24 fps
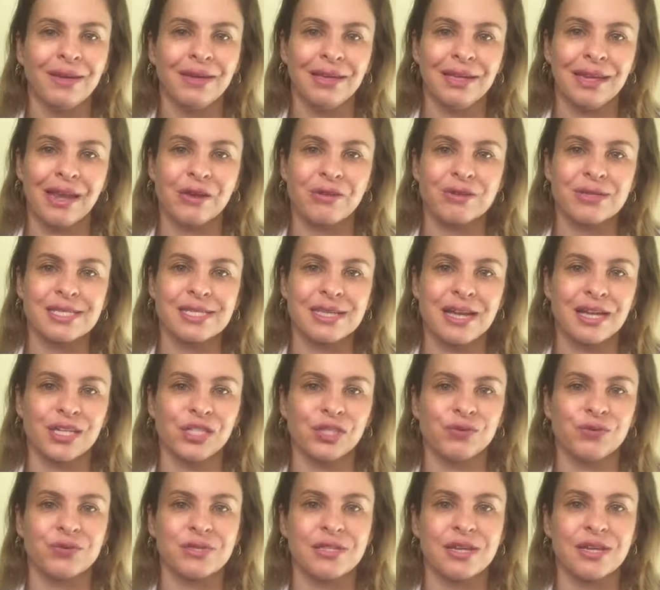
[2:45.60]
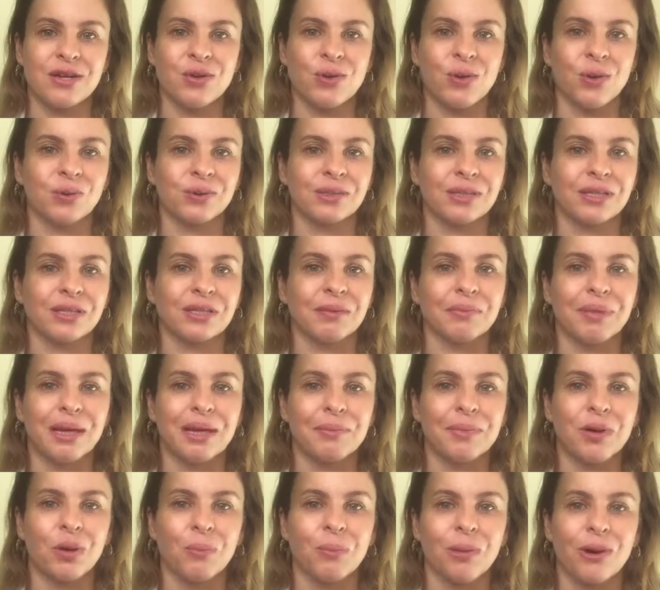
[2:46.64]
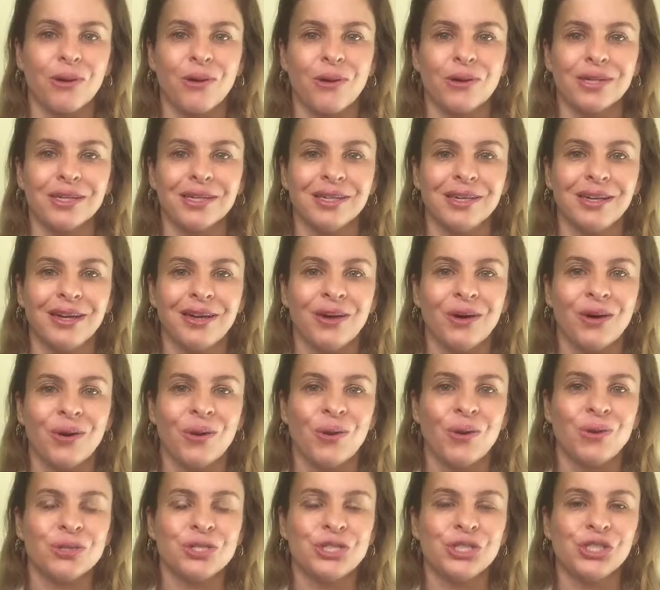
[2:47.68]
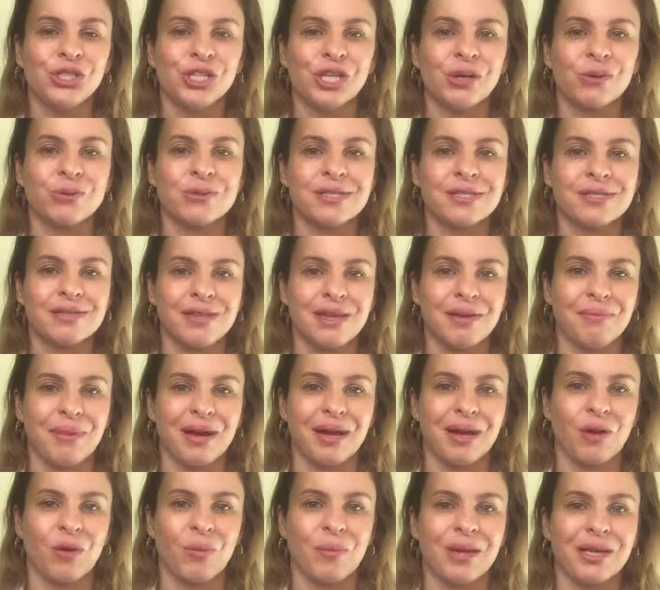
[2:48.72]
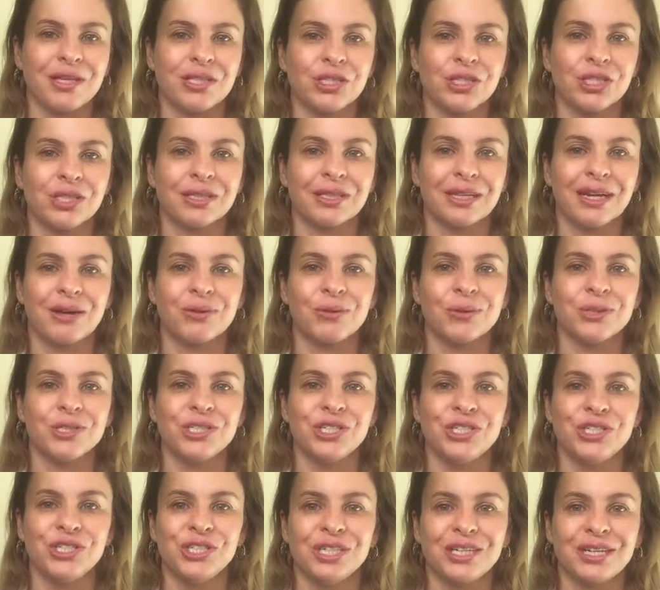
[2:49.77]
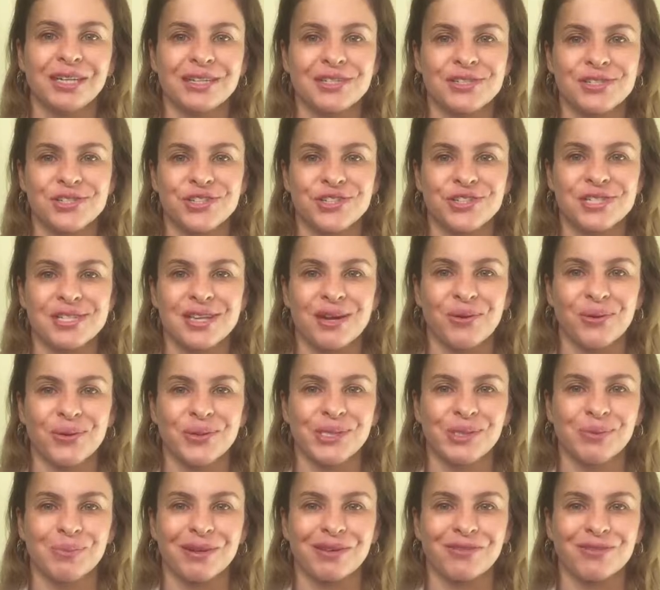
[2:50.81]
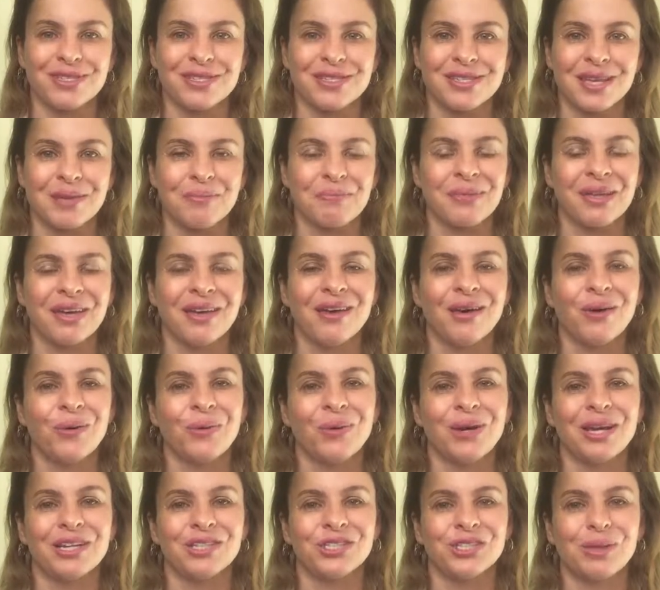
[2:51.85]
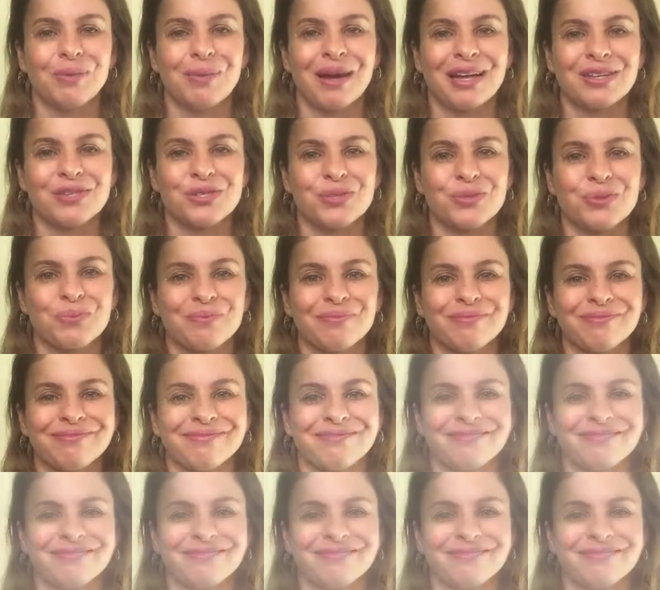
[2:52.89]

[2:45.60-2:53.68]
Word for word: E lá no site você encontra também meu blog, onde eu semanalmente trago dicas de saúde para você. Um grande abraço.